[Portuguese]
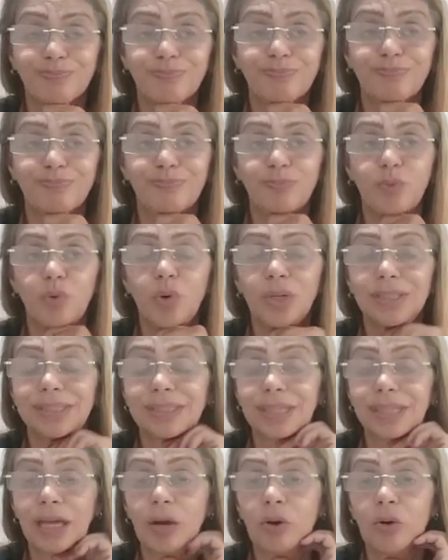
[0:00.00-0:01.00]
O
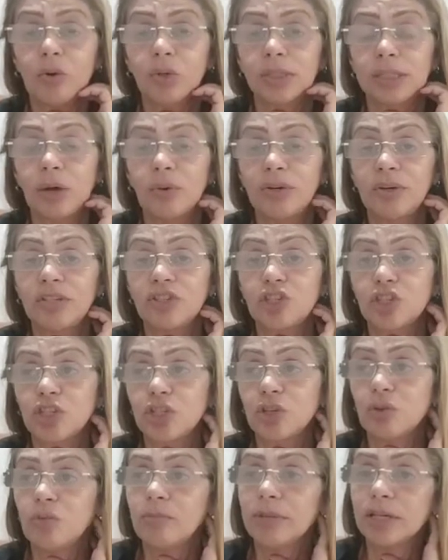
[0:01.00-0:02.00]
hotel é um hotel
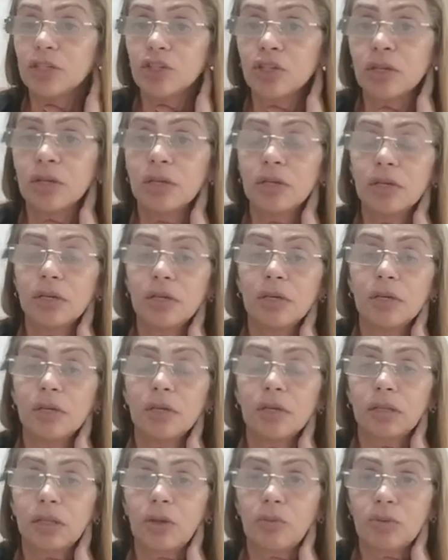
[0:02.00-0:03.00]
antigo, mas
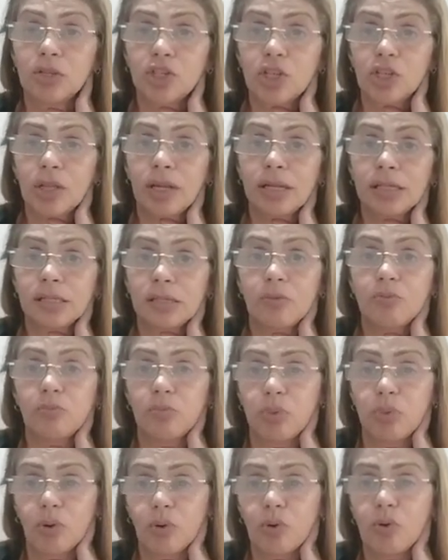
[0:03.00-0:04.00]
tem uma instalação
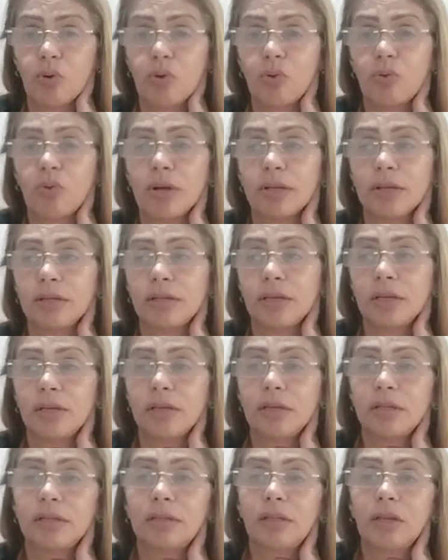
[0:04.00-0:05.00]
boa,
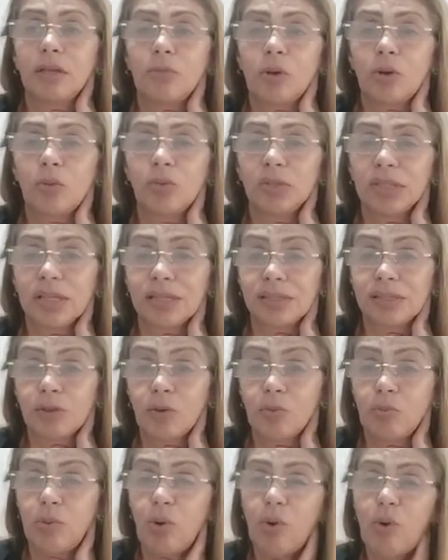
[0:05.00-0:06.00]
tem uma acomodação
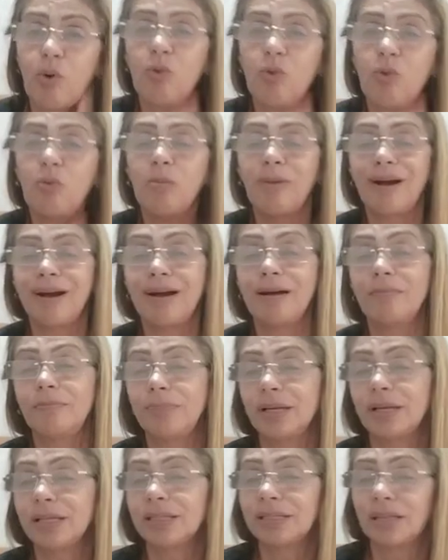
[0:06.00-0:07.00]
boa, uma
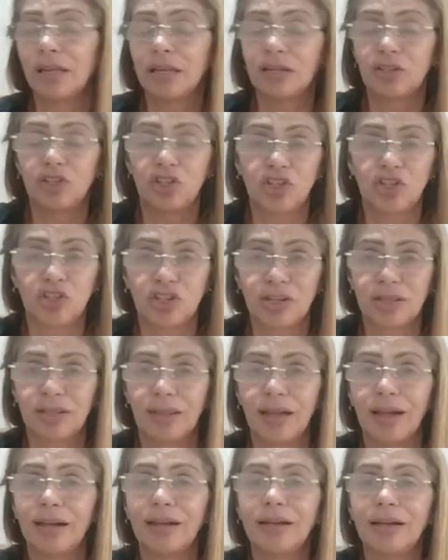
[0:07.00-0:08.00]
ampla sala de
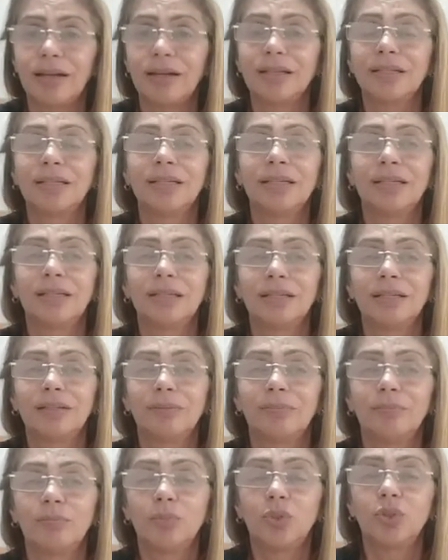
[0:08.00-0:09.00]
estar,
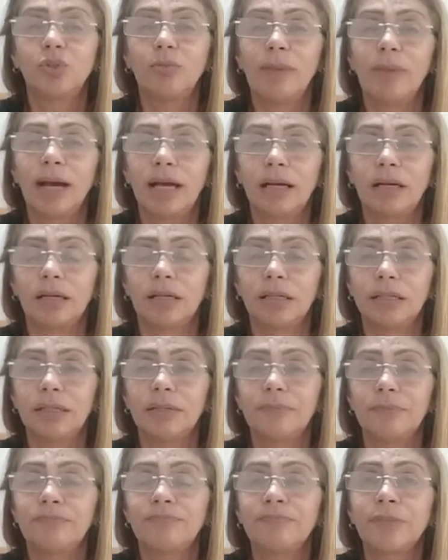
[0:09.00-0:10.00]
muito bacana.
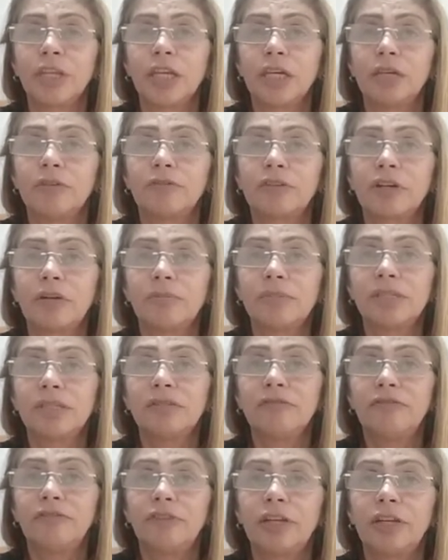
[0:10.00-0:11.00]
Ficamos em
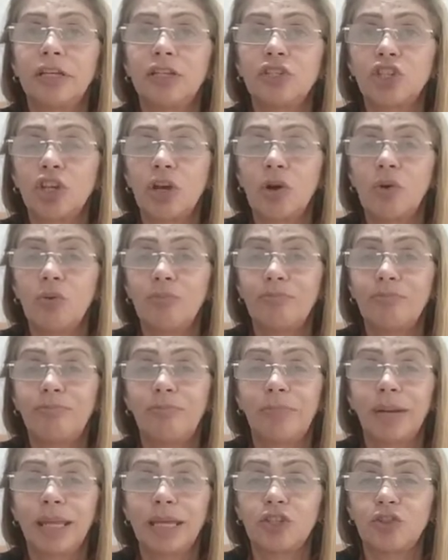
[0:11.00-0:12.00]
frente a um
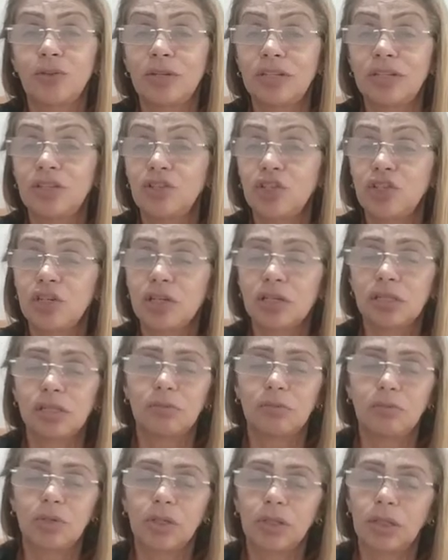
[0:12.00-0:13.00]
prédio
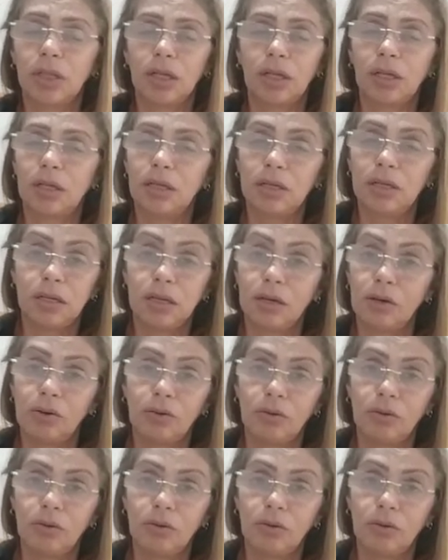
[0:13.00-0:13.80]
lindíssimo que tem ali, que eu,